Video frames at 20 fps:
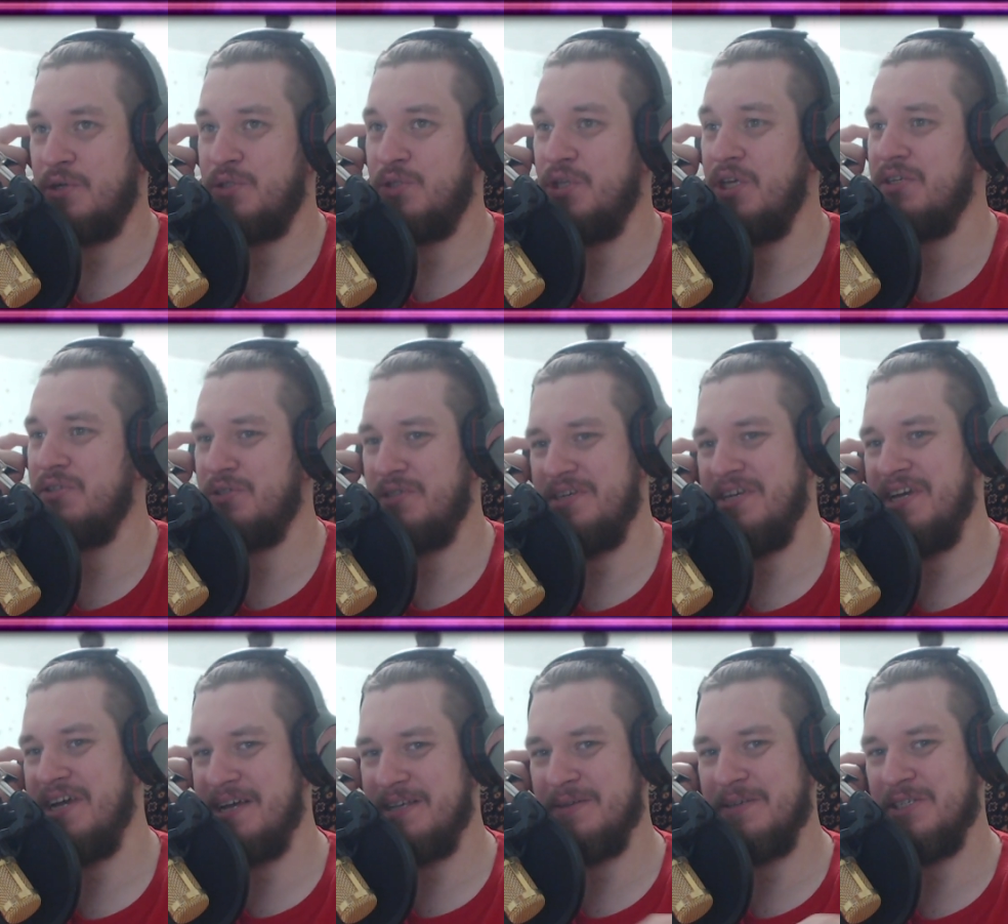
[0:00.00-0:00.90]
Да я
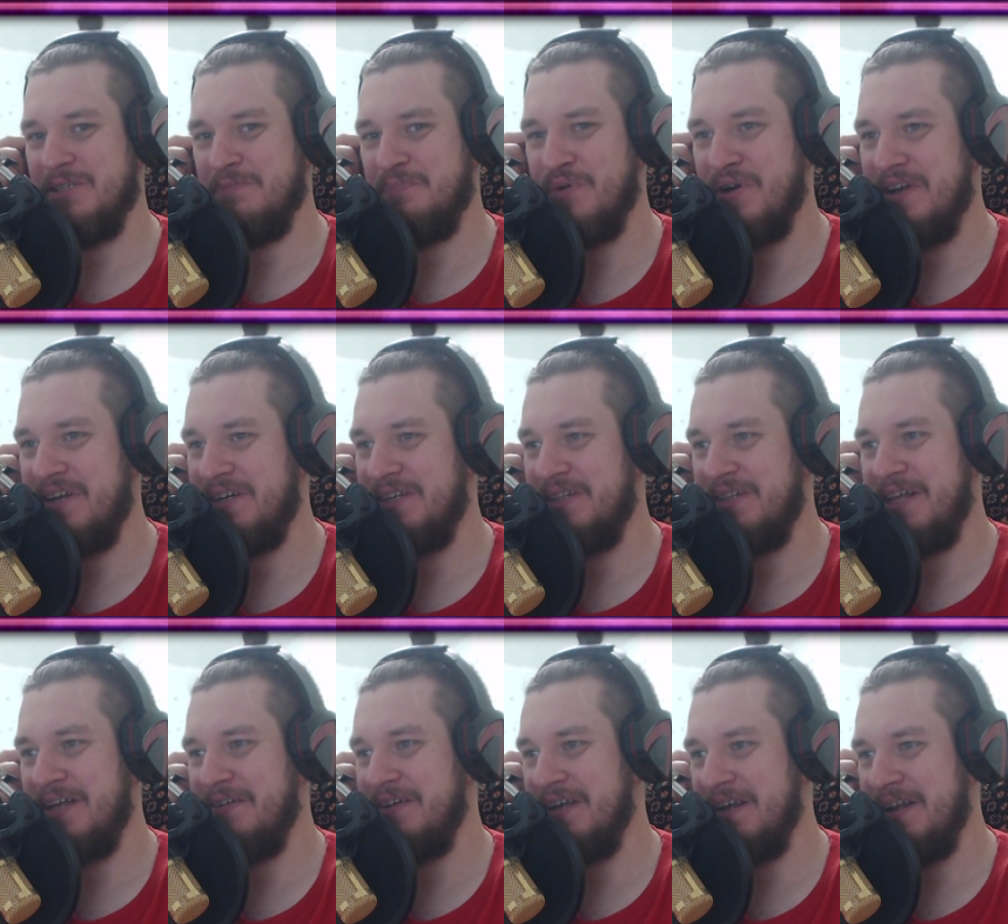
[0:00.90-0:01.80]
спойлер
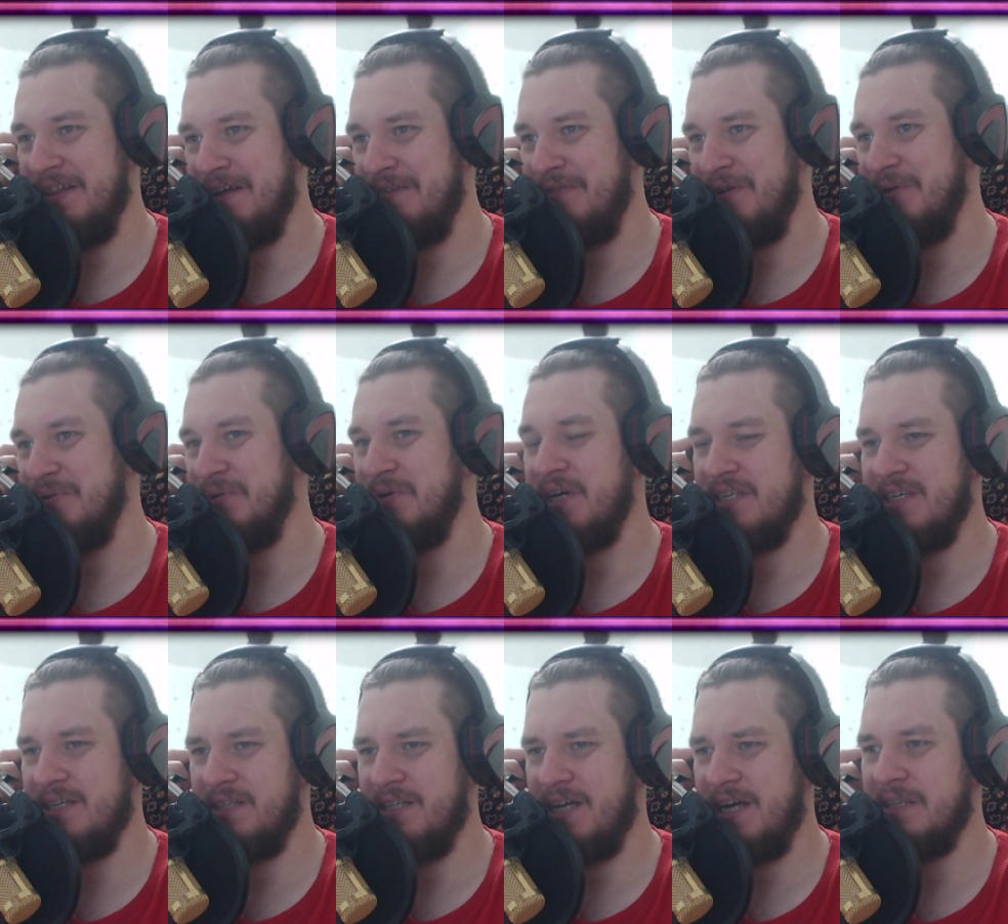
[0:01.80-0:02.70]
ловлю,
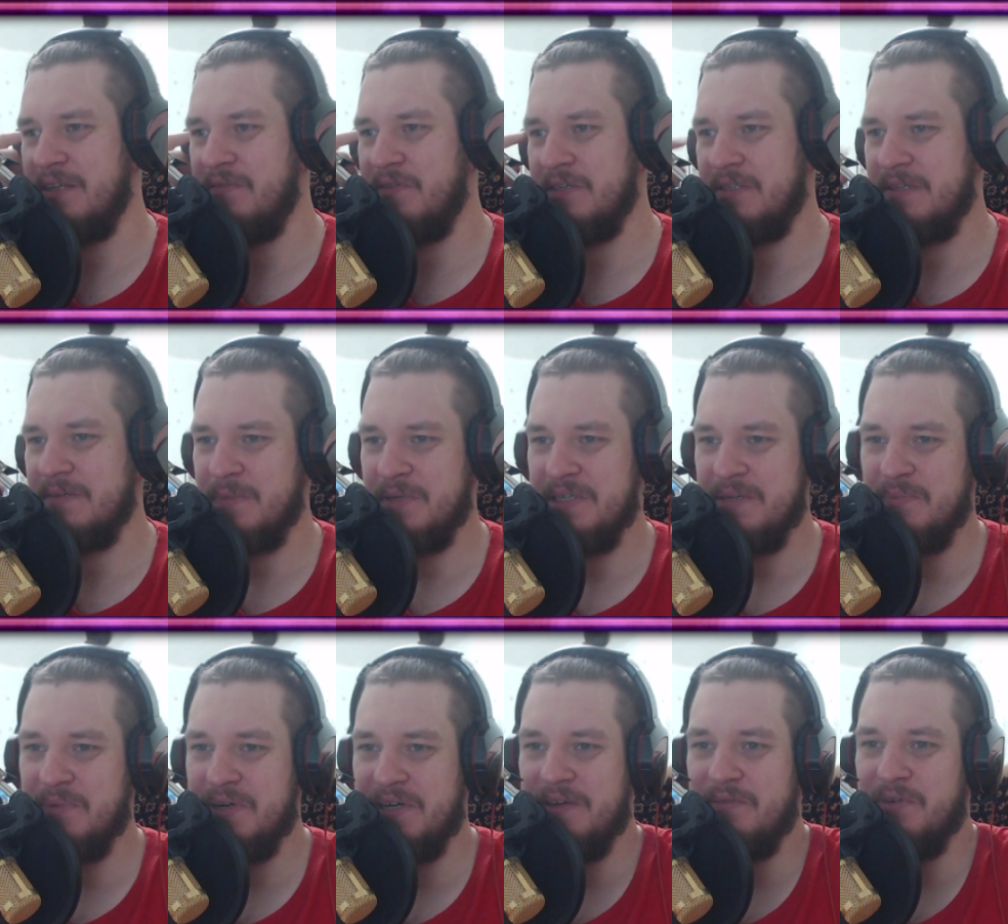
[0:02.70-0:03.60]
хотя ладно, в этом
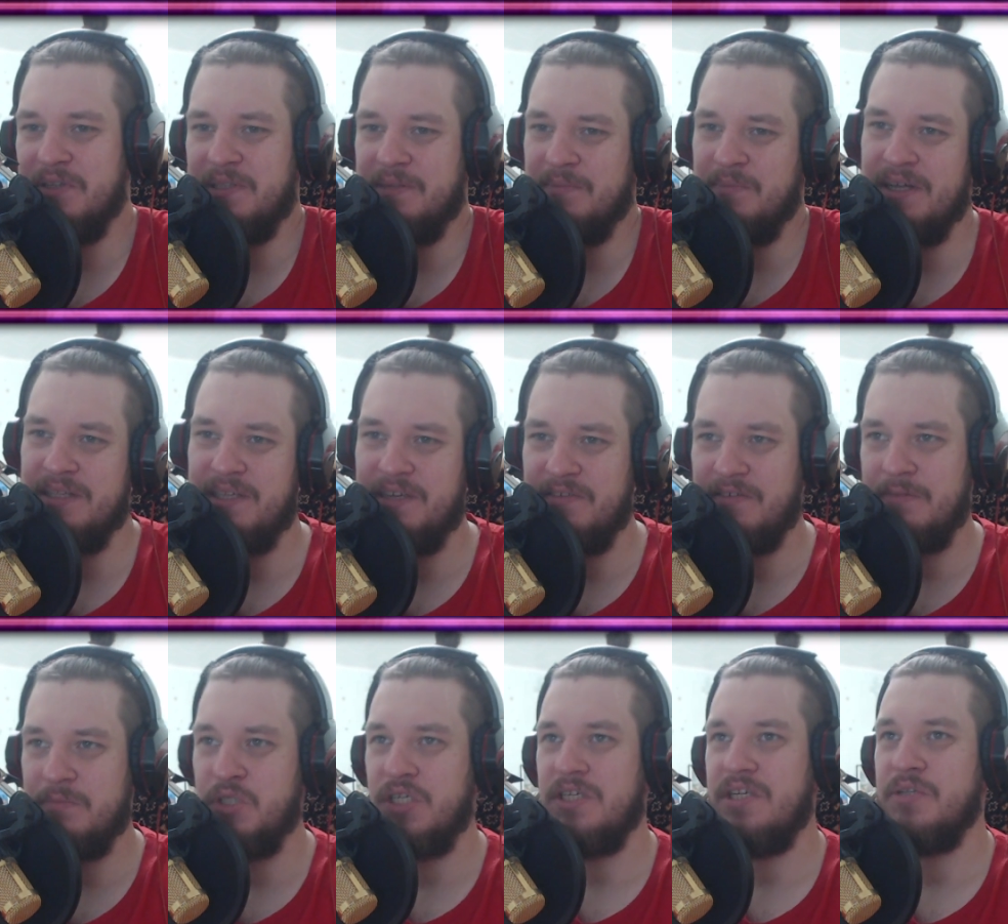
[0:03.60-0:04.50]
аниме и в этой манге
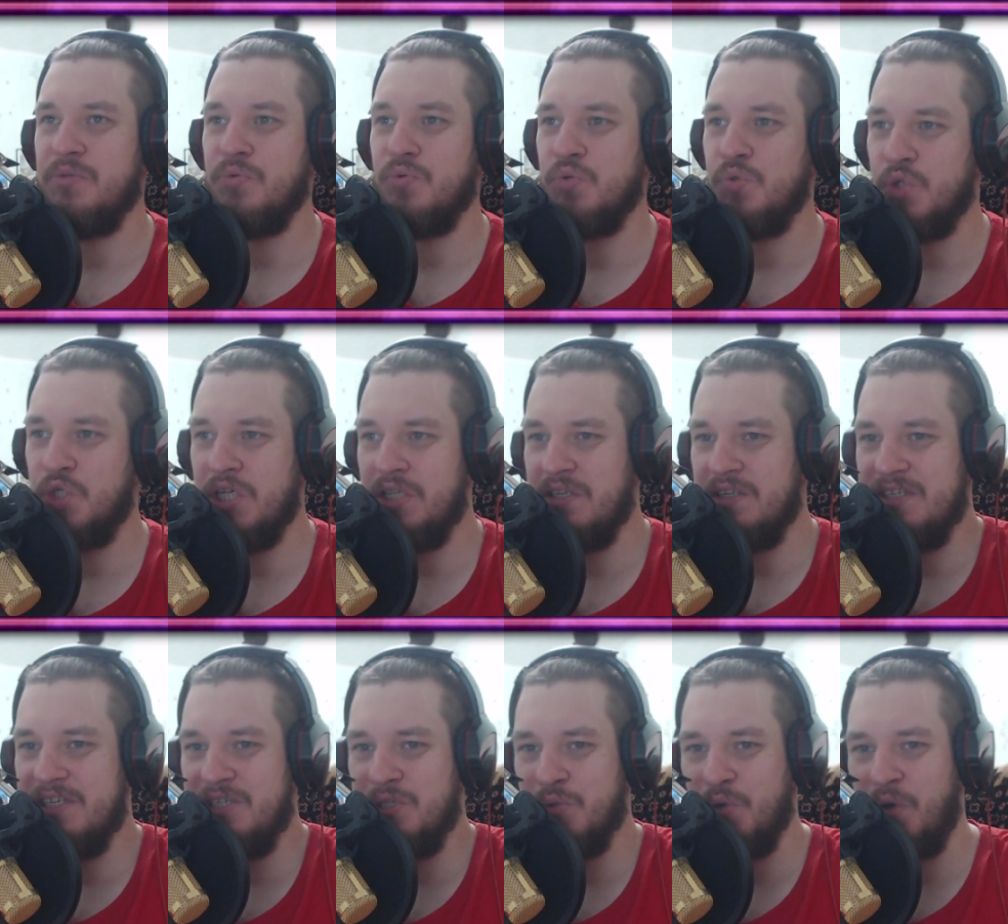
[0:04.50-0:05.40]
вообще нету сюжета,
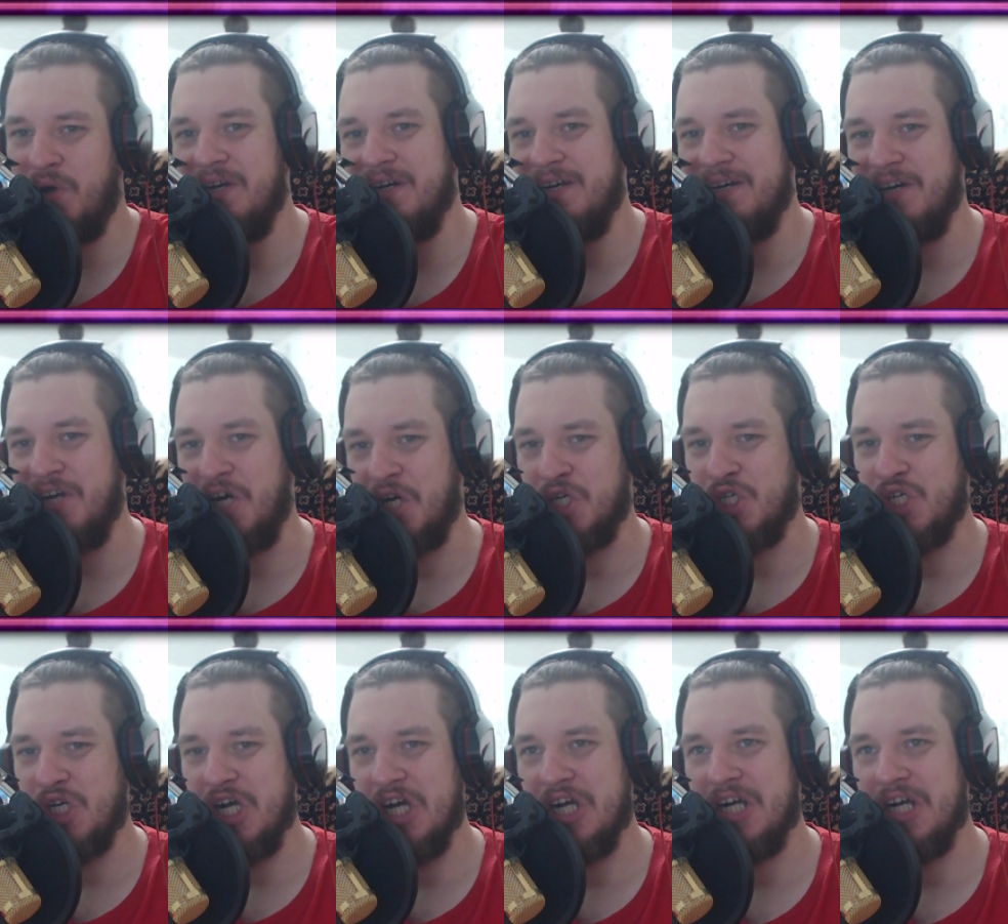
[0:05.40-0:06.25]
есть только ржака.